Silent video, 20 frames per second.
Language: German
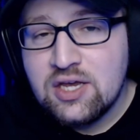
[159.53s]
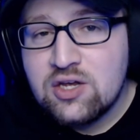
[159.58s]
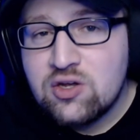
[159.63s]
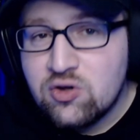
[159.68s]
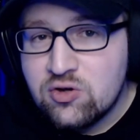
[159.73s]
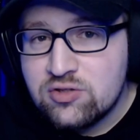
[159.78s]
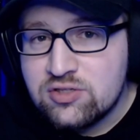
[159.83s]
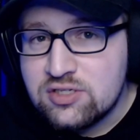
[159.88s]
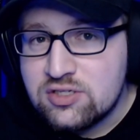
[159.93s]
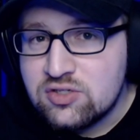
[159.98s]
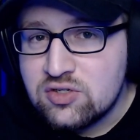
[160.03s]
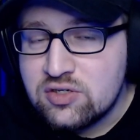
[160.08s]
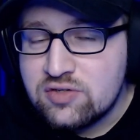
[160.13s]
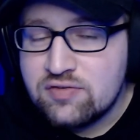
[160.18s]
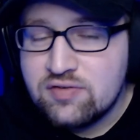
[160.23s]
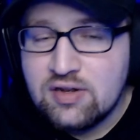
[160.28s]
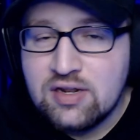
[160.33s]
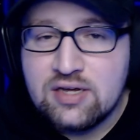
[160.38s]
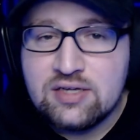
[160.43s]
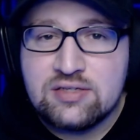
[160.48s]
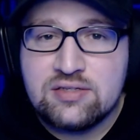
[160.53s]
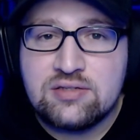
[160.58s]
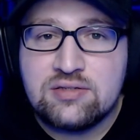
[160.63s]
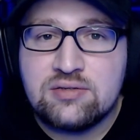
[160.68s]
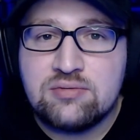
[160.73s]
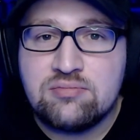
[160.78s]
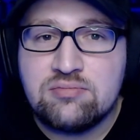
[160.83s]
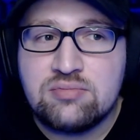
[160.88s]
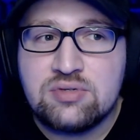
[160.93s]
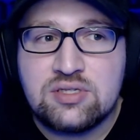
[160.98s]
konnte ich euch
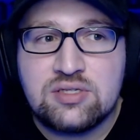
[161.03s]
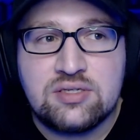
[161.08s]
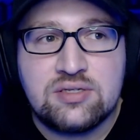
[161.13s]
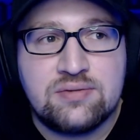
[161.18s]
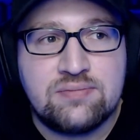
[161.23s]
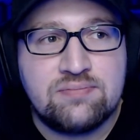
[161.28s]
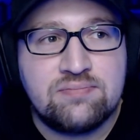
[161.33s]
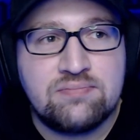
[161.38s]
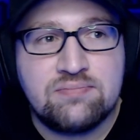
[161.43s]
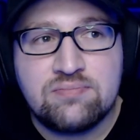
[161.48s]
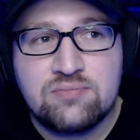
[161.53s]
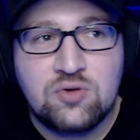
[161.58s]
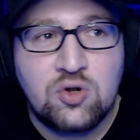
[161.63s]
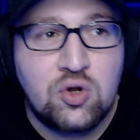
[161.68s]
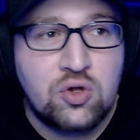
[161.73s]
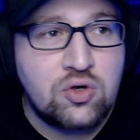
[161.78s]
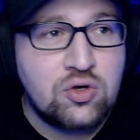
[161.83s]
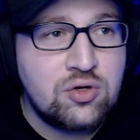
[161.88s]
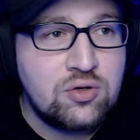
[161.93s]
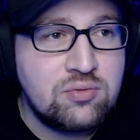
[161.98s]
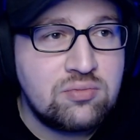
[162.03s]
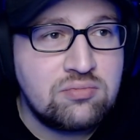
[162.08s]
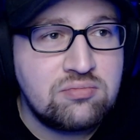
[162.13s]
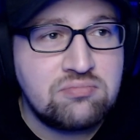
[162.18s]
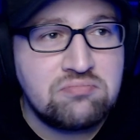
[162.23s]
vielleicht ein bisschen Glück,